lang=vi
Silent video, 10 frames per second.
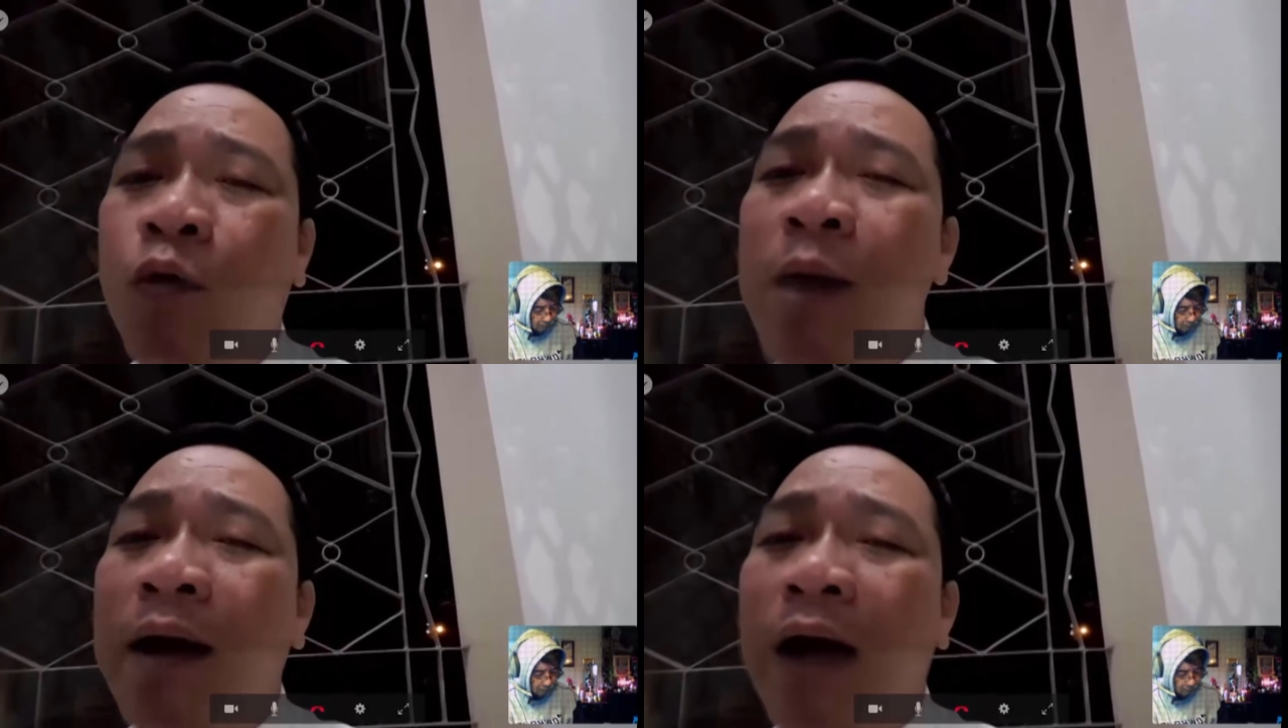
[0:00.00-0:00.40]

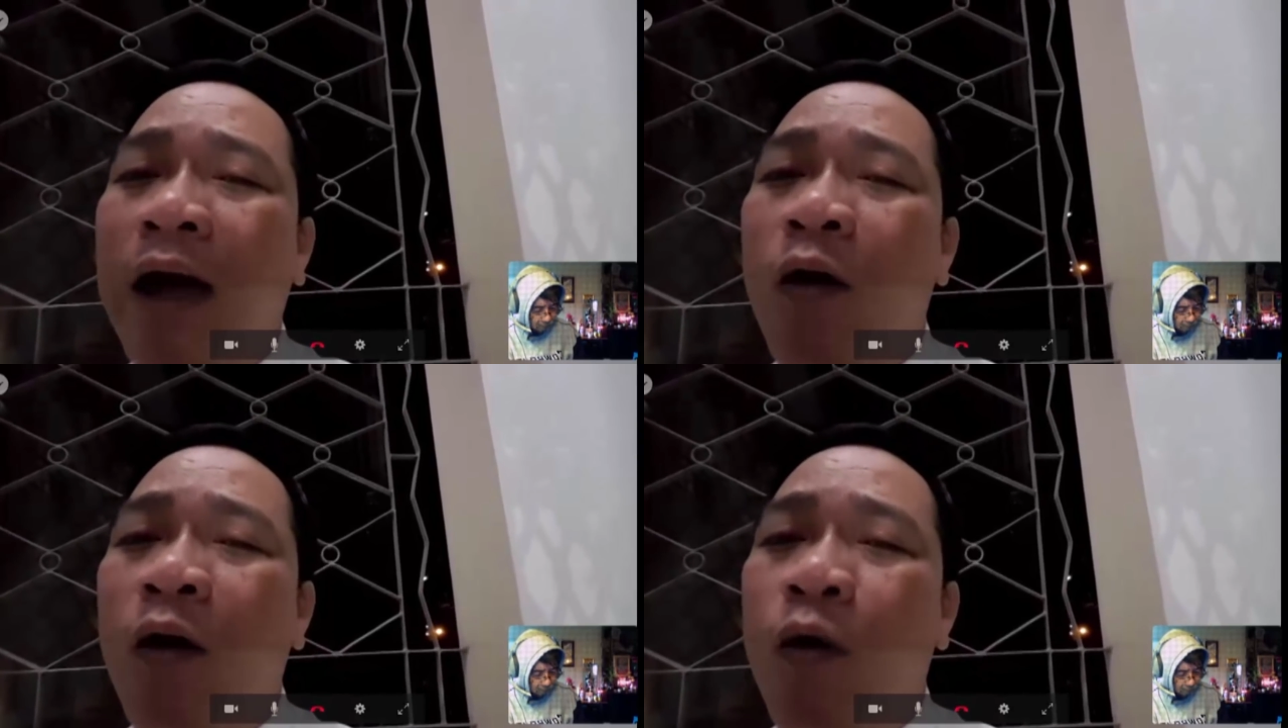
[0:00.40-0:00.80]
tiêu ban
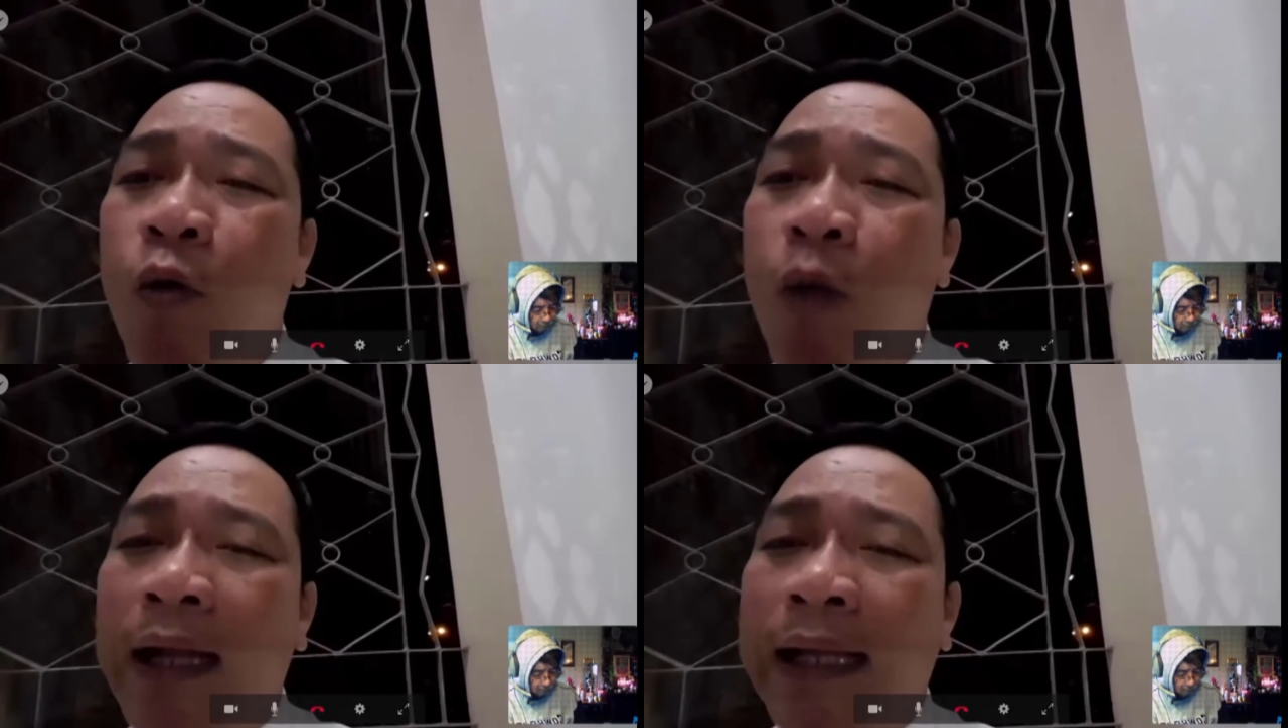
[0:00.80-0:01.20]
đầu
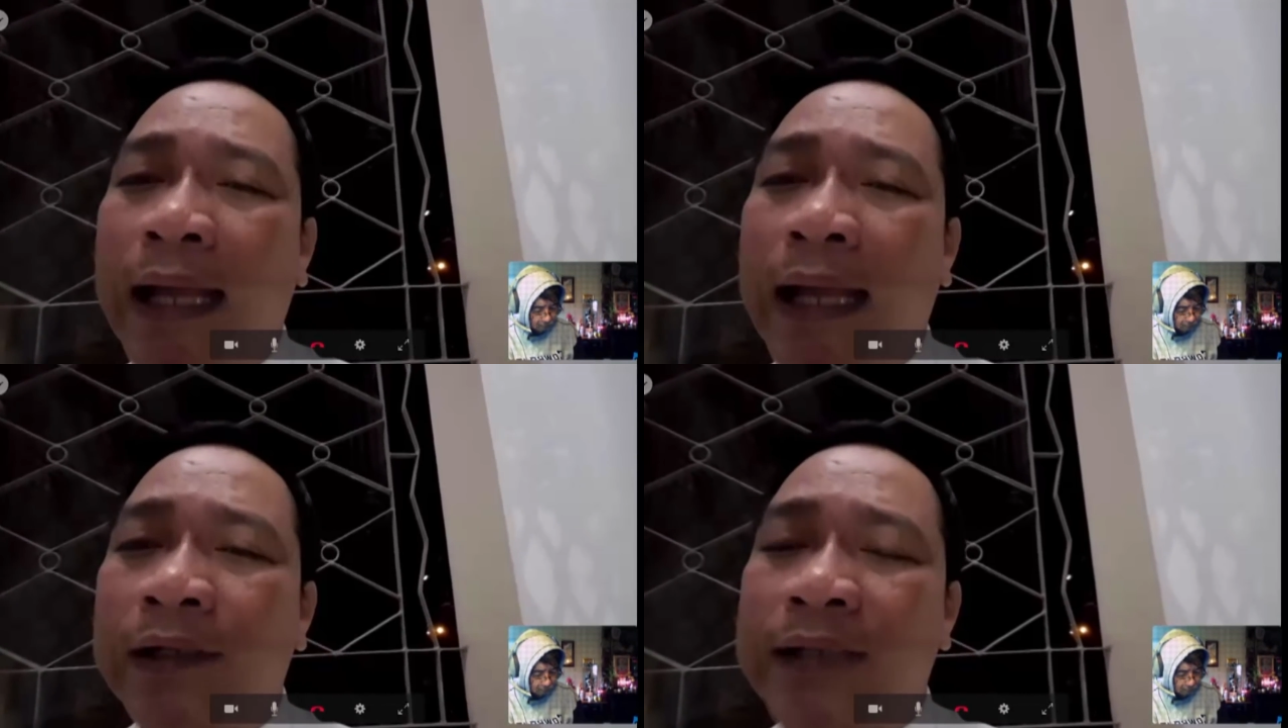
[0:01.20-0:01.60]
của các nhà
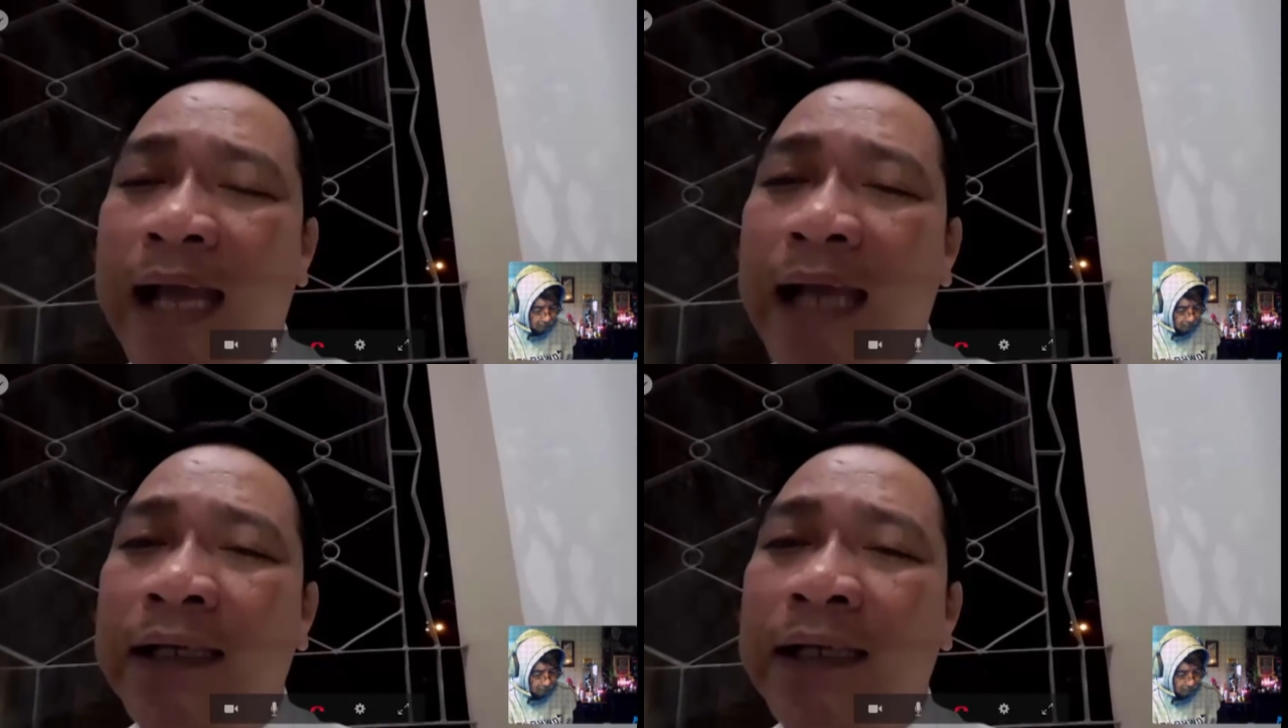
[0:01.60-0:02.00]
tiêu
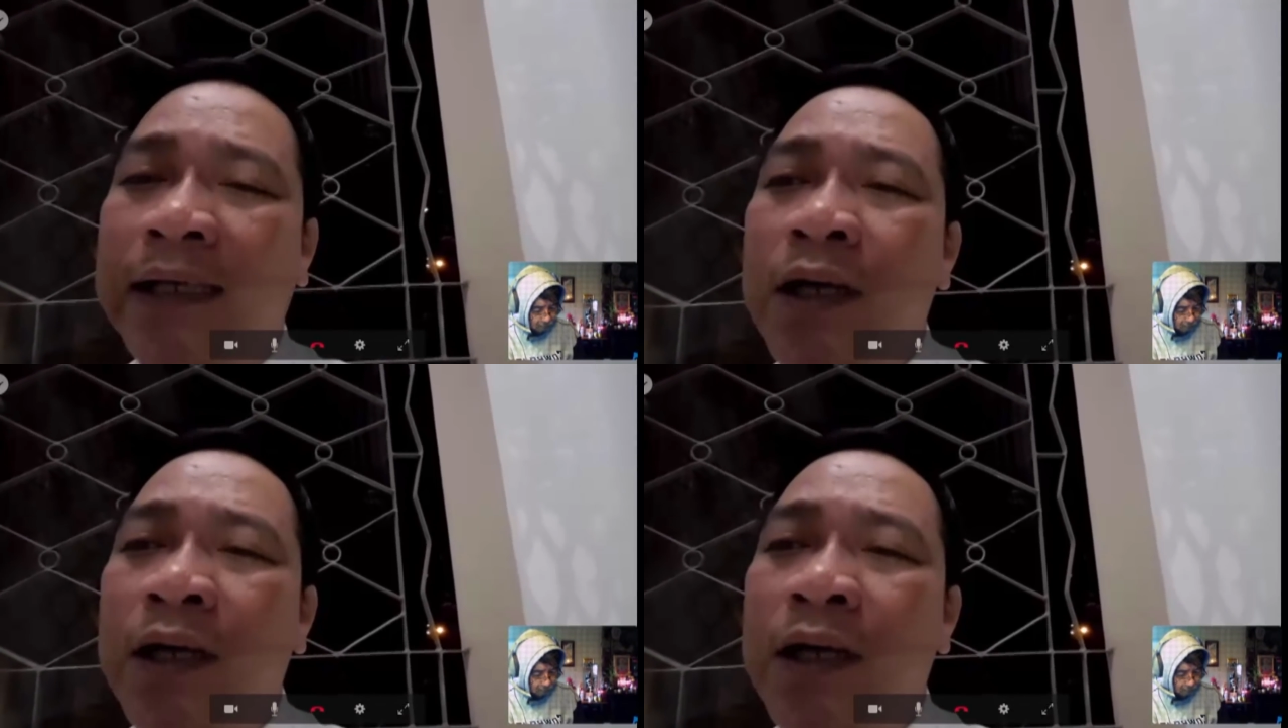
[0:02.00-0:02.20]
sai